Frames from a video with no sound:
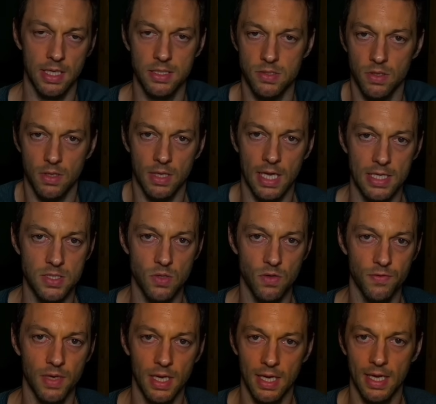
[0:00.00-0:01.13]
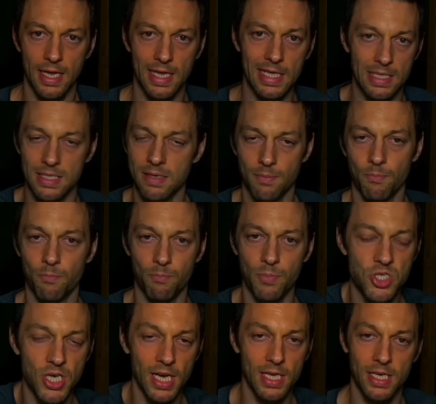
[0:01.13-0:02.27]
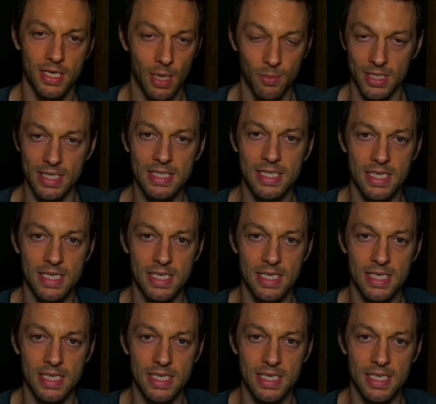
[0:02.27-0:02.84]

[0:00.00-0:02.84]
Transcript: Also ganz offen, ich äh, bestätige damit nicht,